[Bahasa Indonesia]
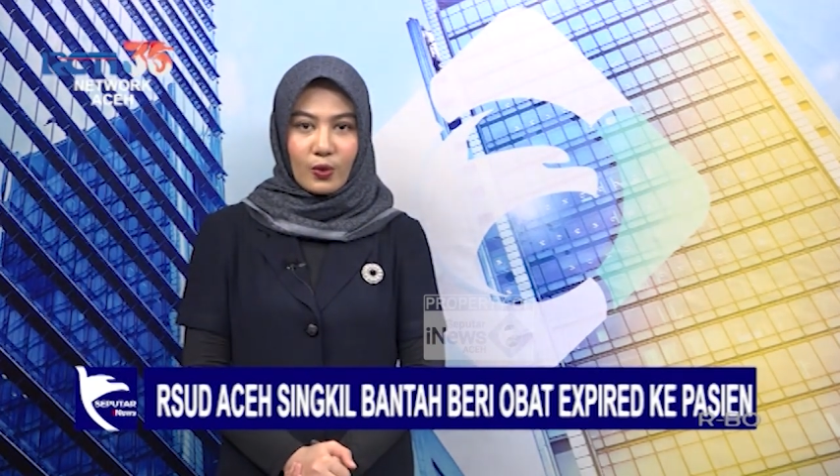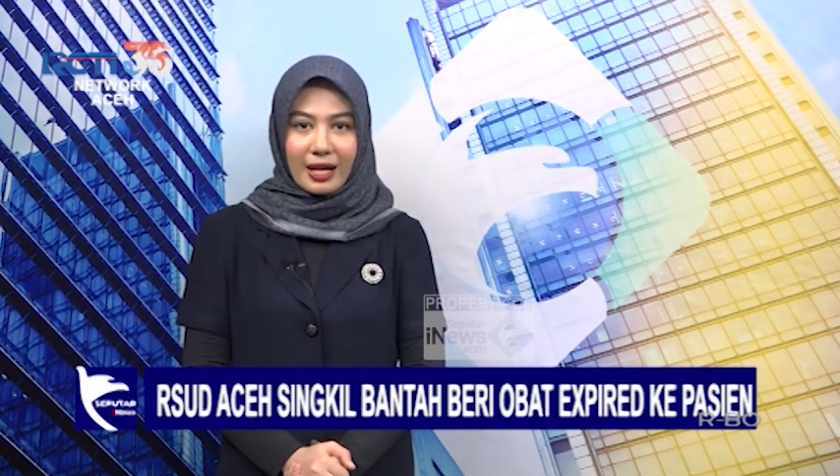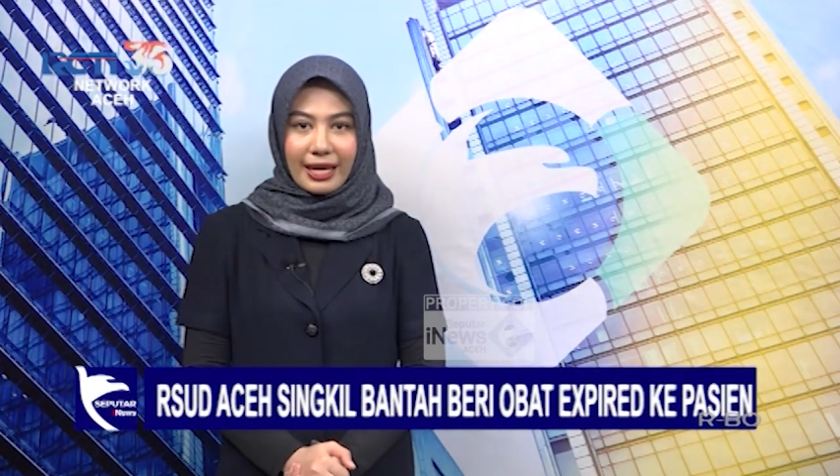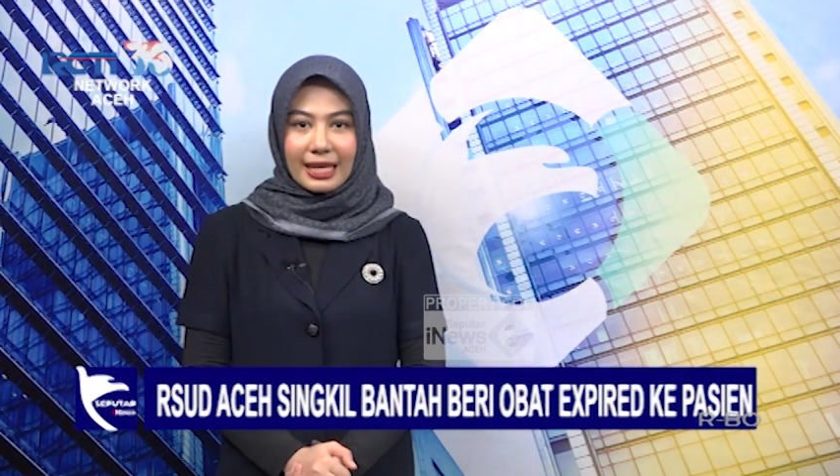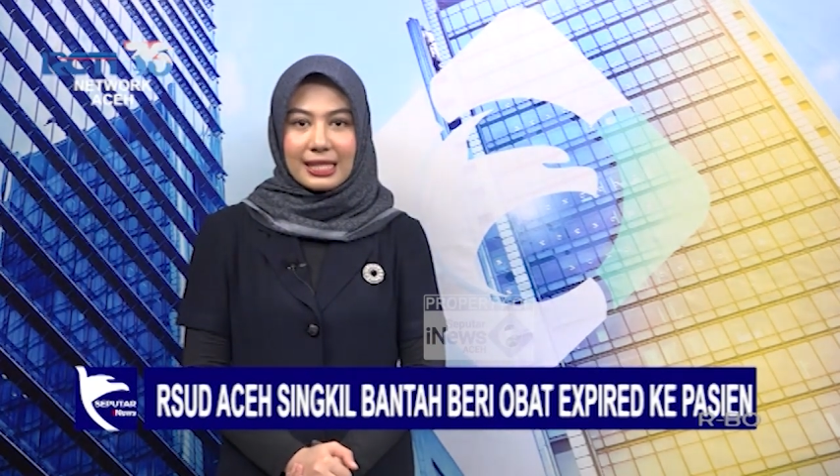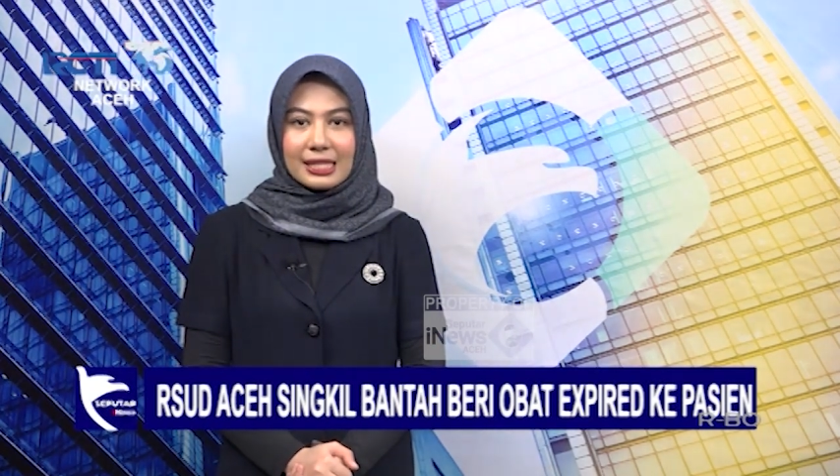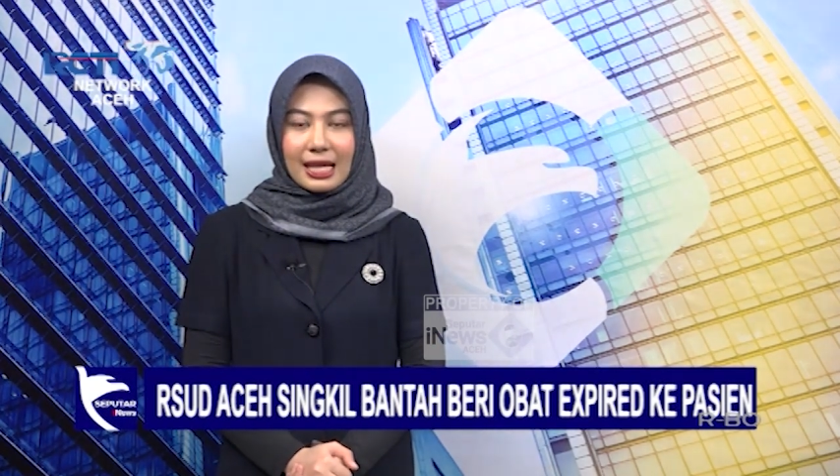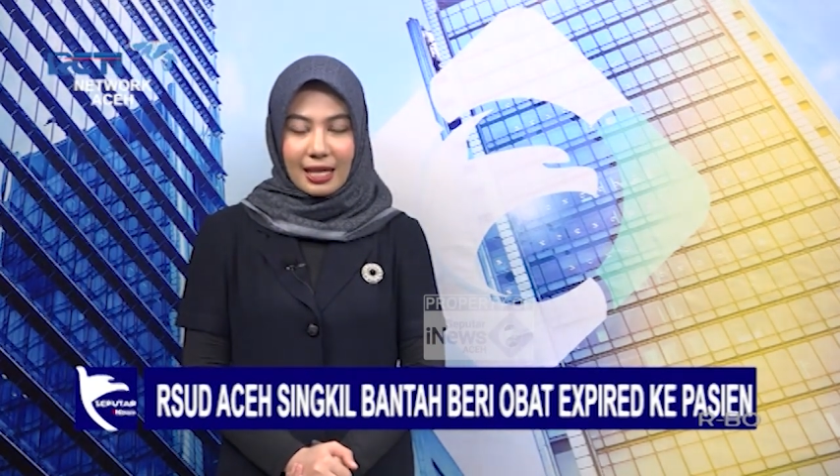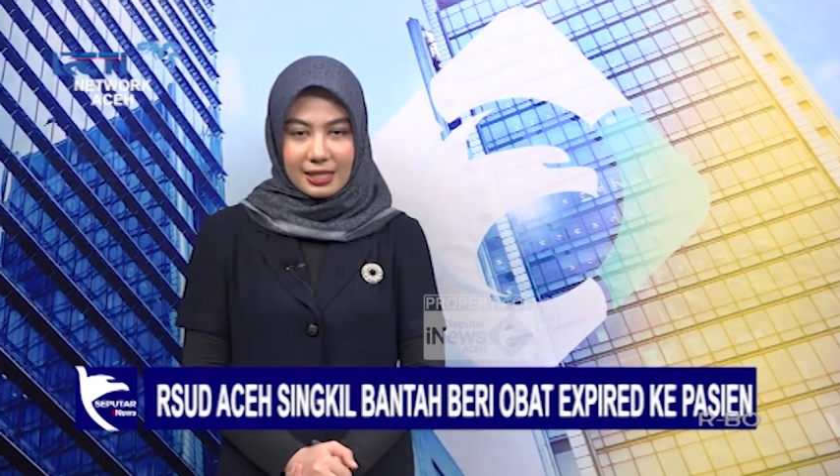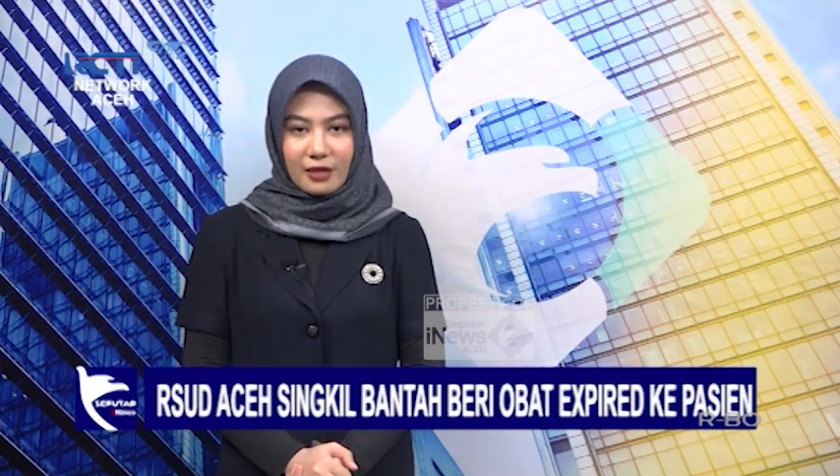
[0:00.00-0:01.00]
ruang
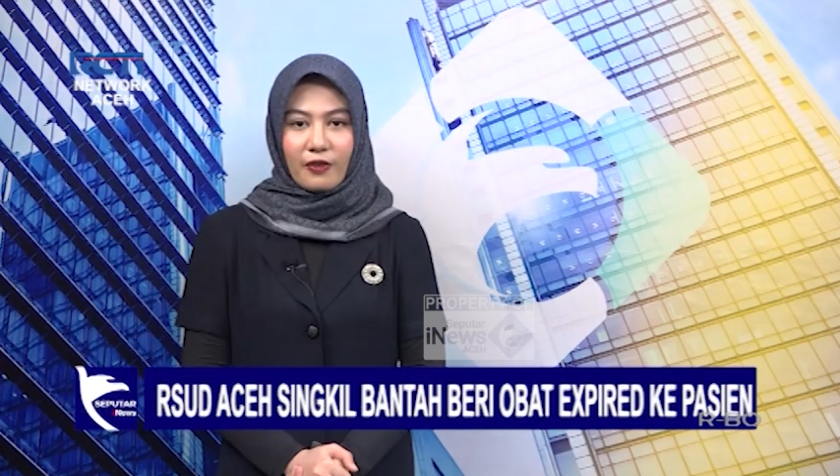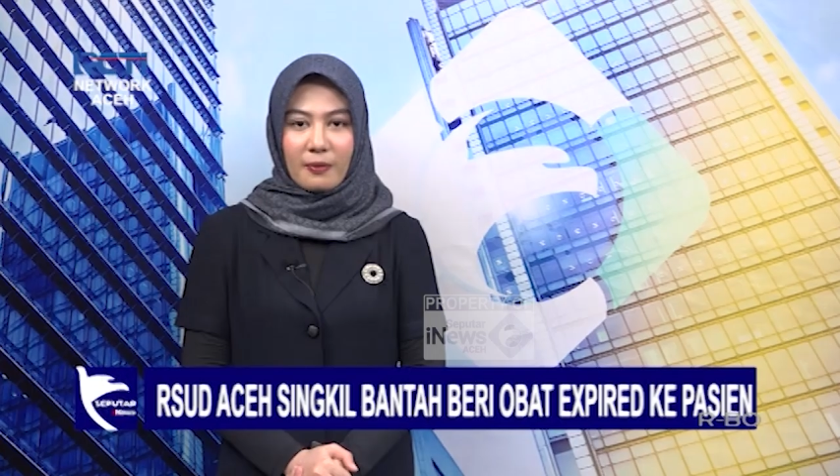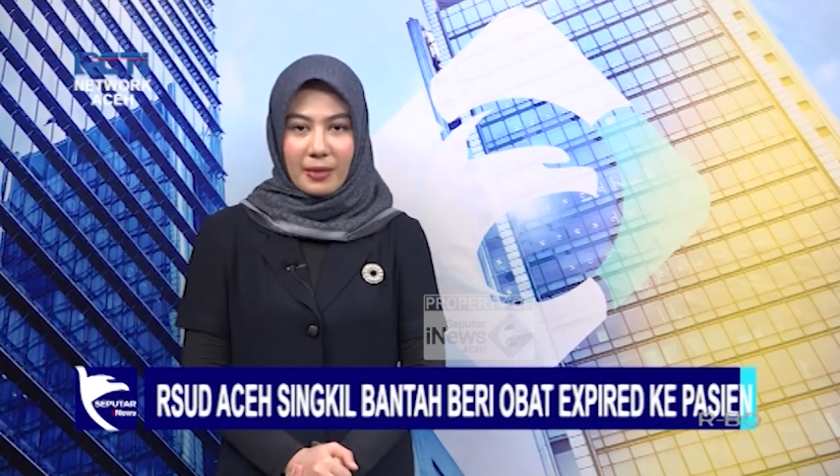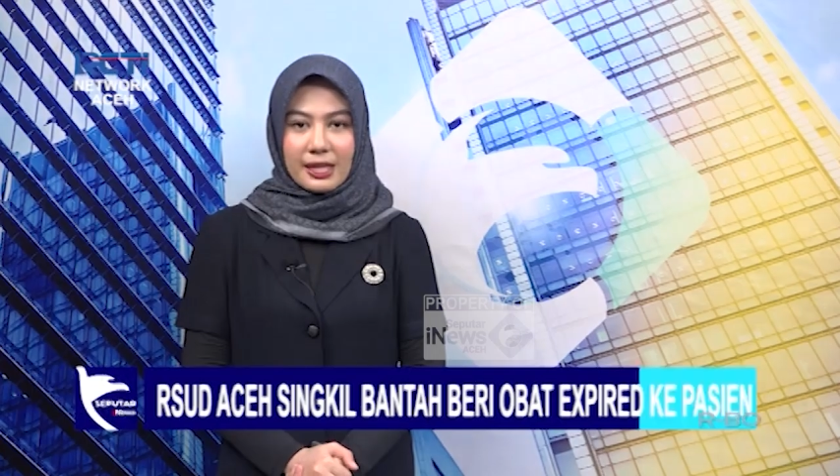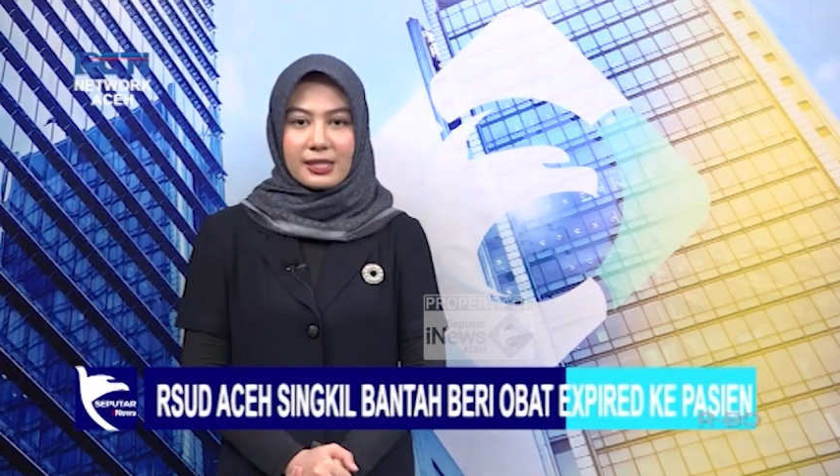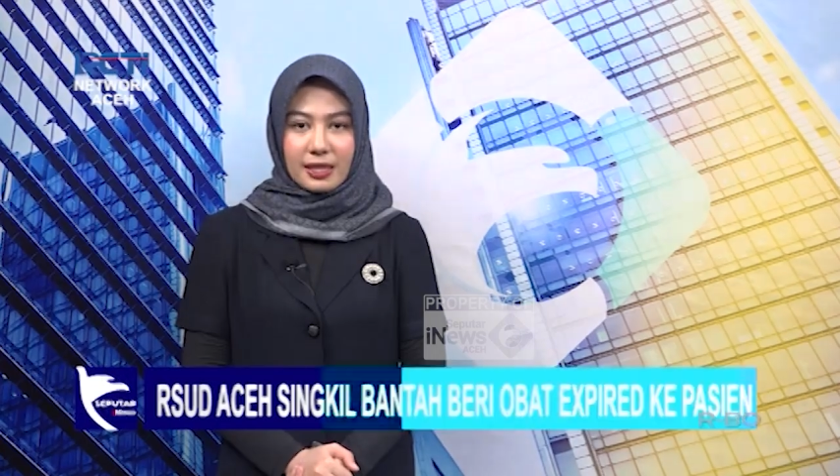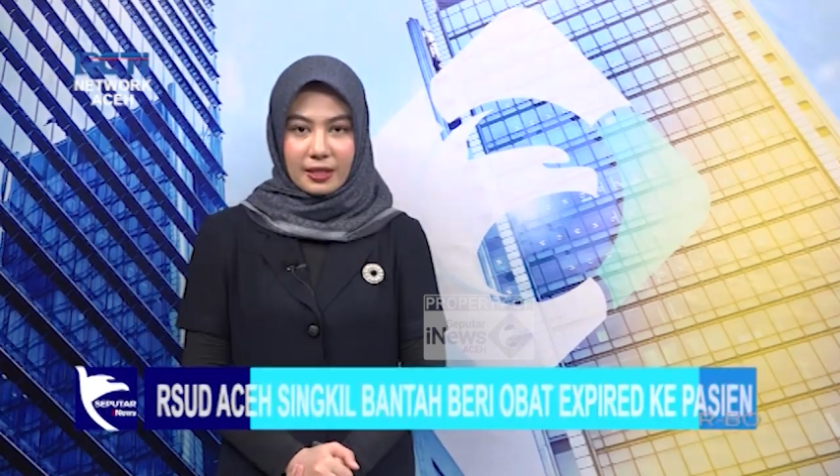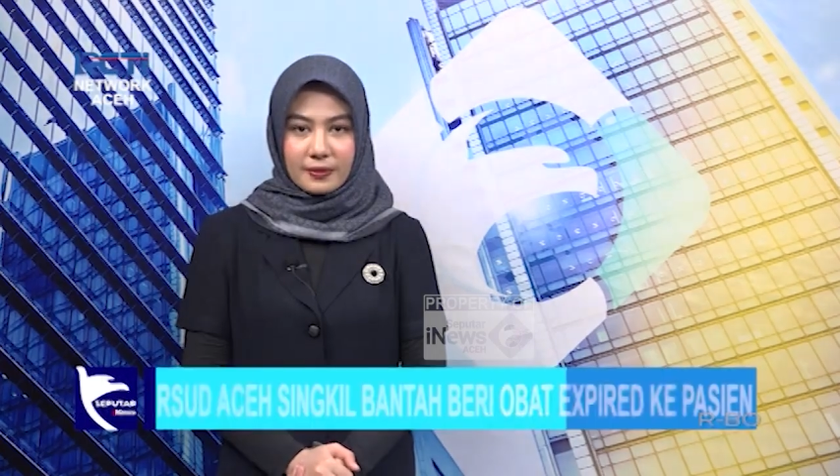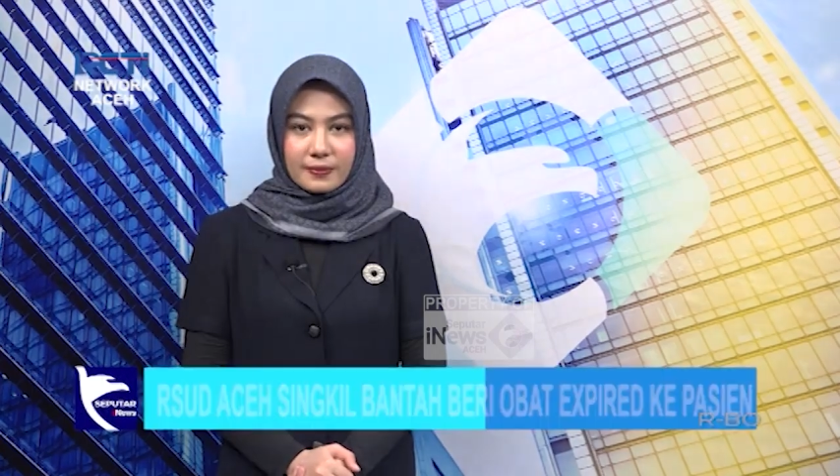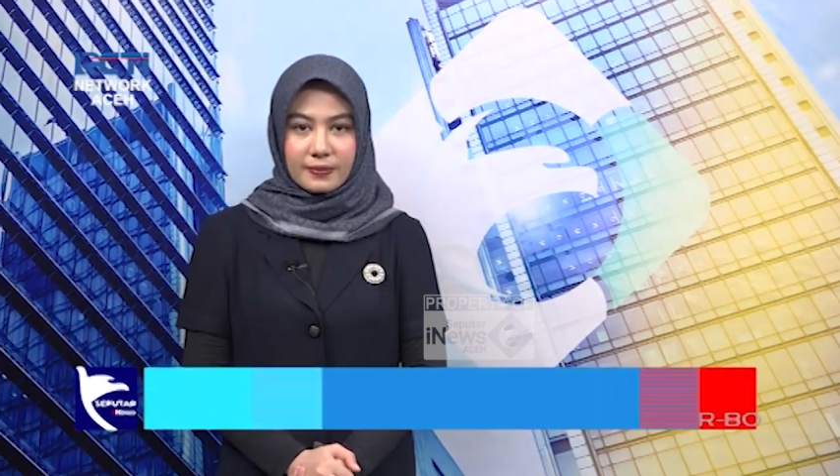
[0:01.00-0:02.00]
instalasi farmasi.